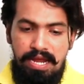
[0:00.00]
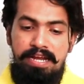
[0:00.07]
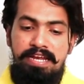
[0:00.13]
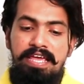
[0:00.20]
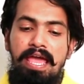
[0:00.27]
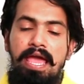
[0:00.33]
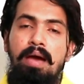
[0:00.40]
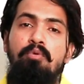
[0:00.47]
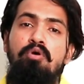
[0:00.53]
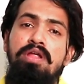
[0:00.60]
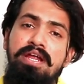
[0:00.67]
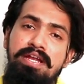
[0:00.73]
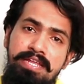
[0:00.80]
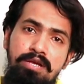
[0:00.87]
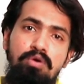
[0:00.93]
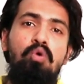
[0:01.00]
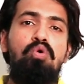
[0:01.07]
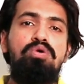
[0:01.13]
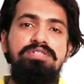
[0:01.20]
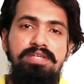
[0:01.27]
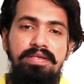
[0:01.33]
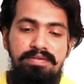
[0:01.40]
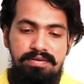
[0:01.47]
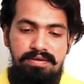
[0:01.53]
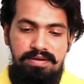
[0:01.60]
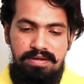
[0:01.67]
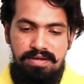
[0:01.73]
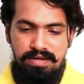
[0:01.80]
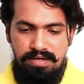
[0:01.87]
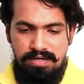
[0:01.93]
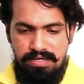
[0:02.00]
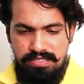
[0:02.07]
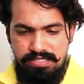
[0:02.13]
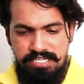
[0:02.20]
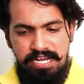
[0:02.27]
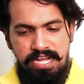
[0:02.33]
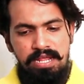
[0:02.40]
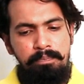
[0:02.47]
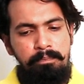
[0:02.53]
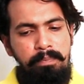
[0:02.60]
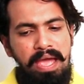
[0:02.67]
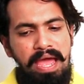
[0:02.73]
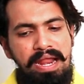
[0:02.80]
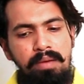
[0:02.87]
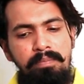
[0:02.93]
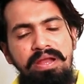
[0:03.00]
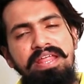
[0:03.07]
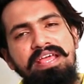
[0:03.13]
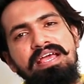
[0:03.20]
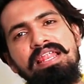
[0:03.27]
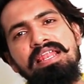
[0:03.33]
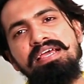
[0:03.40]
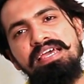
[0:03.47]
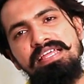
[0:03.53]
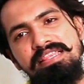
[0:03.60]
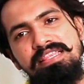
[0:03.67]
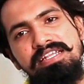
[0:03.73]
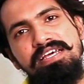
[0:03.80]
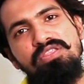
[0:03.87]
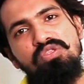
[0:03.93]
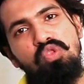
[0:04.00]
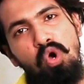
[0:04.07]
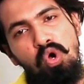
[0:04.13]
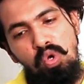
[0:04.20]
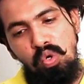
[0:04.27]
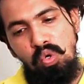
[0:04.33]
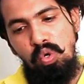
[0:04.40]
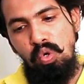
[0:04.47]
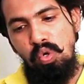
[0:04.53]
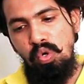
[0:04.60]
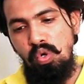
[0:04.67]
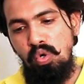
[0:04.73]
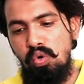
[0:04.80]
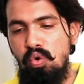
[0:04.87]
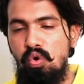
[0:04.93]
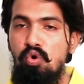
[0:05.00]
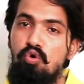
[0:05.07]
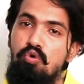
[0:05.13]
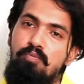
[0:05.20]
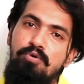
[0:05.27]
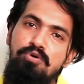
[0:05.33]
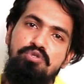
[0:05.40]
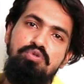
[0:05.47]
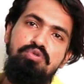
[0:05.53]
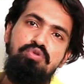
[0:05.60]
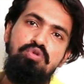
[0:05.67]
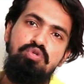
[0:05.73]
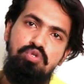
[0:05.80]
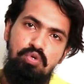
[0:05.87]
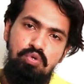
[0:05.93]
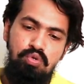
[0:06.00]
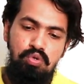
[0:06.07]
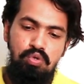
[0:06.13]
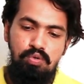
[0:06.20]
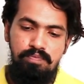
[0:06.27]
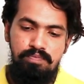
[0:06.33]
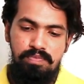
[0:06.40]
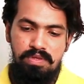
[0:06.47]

এটি এমন একটি কোর্স যেখানে প্যারামেডিক্যাল ক্ষেত্রে দক্ষ ও উপযুক্ত চক্ষু